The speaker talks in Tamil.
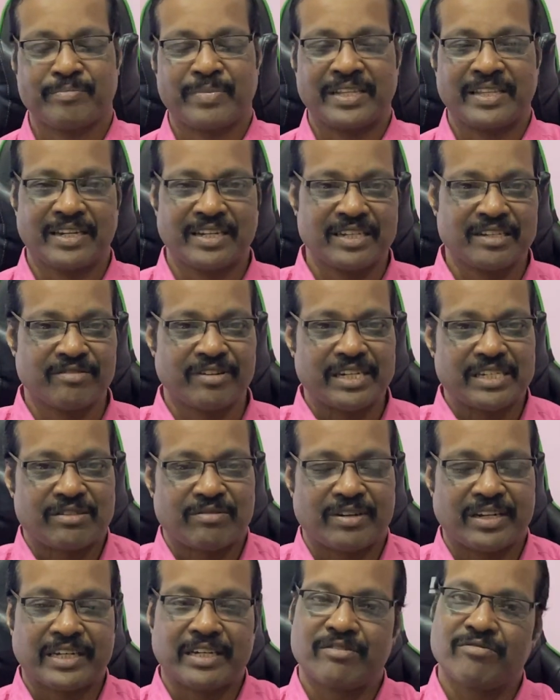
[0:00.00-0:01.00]
பதினஞ்சு வயசு
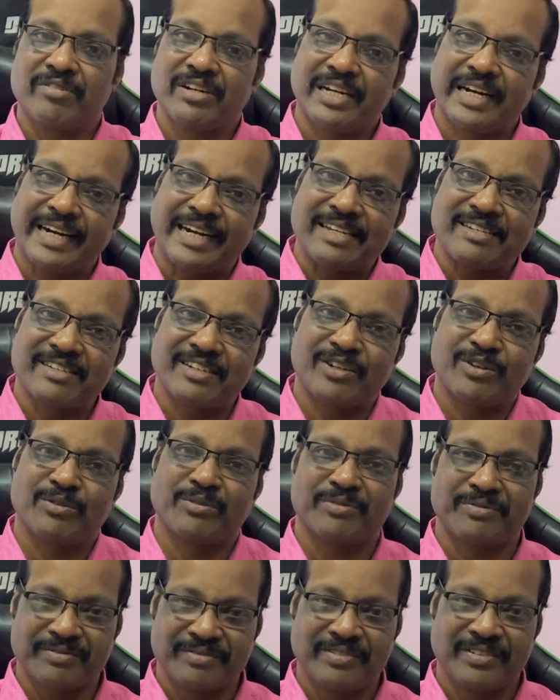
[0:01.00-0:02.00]
வரைக்கும் இவங்களுக்கு என்ன
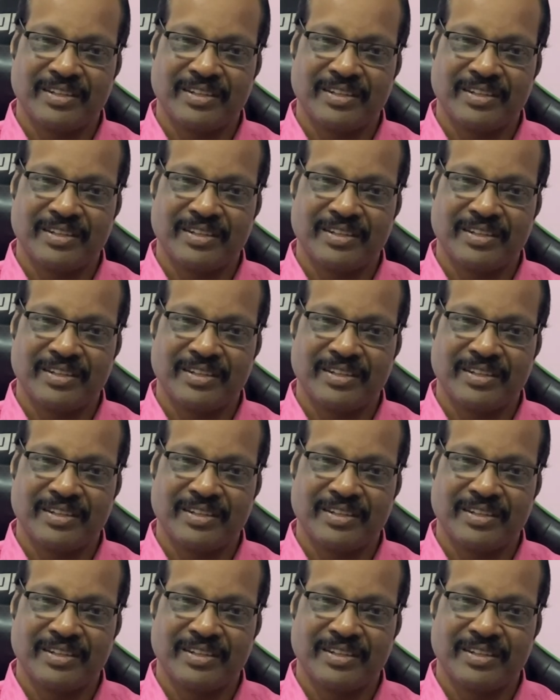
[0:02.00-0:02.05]
செய்யும்